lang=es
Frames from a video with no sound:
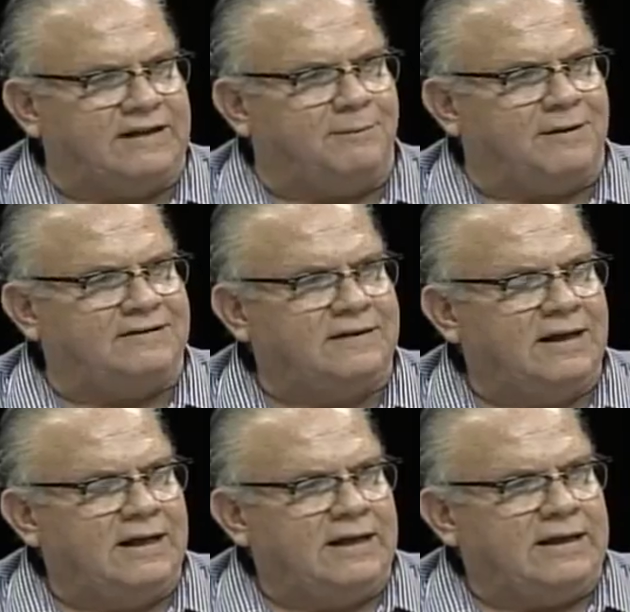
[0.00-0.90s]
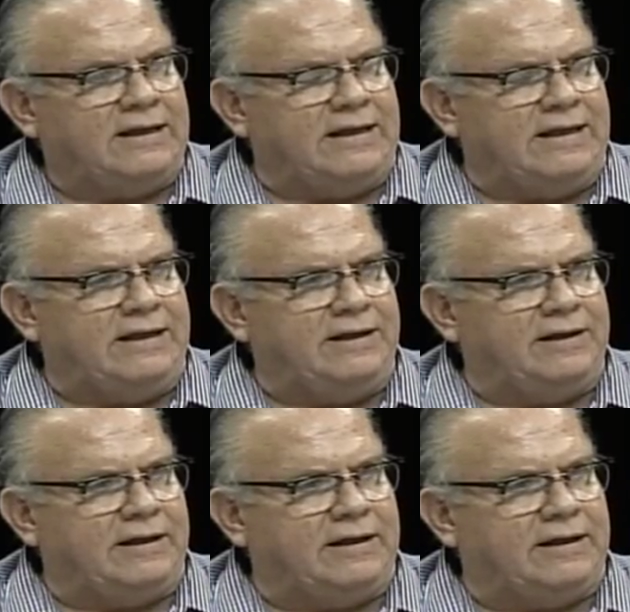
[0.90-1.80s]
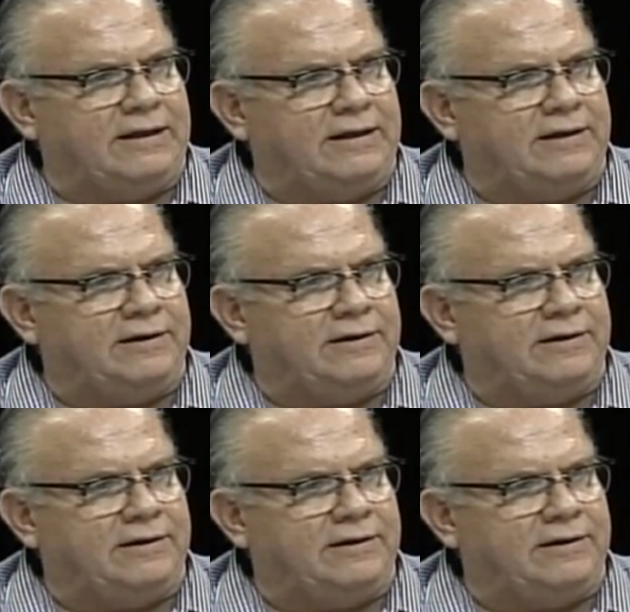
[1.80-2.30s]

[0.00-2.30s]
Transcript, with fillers: temas y eh,